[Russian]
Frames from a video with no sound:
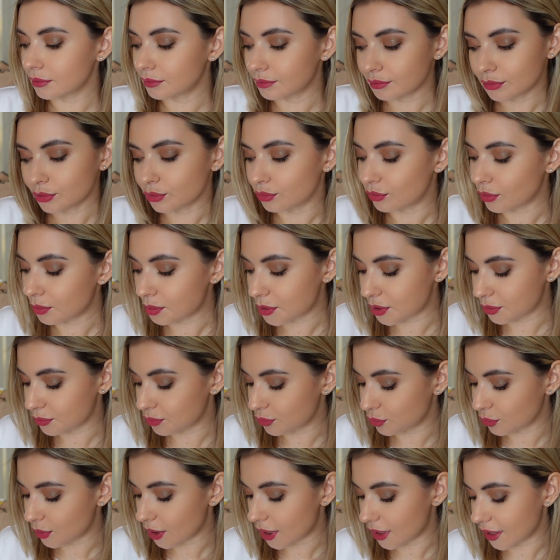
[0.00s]
ну, в общем,
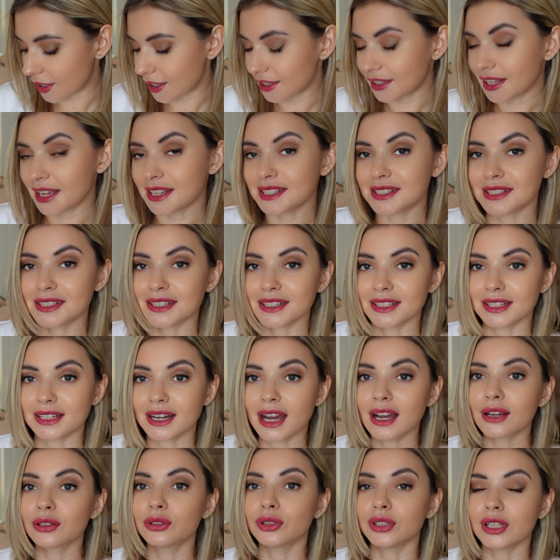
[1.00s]
туда органайзеры
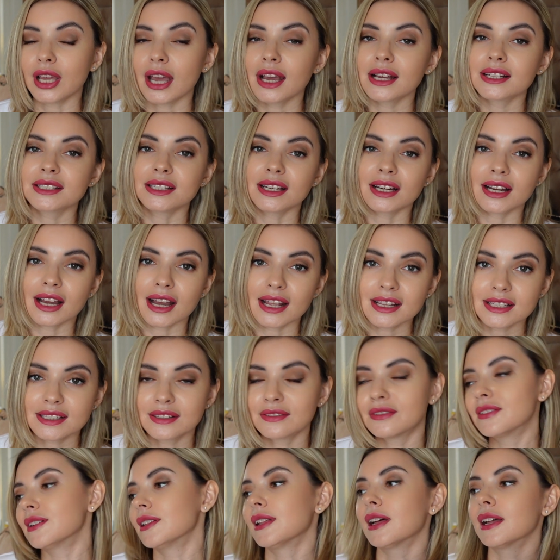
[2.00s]
никак, но я их
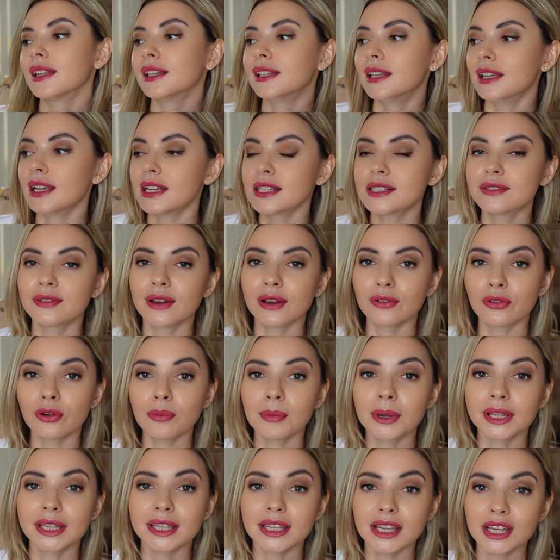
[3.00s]
заказывала для своего
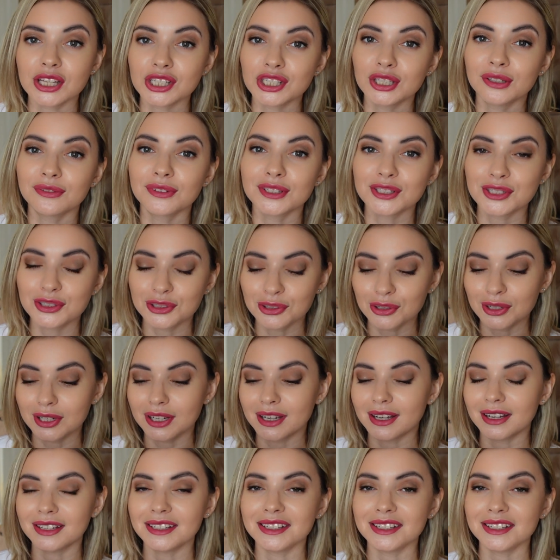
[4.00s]
макияжного столика.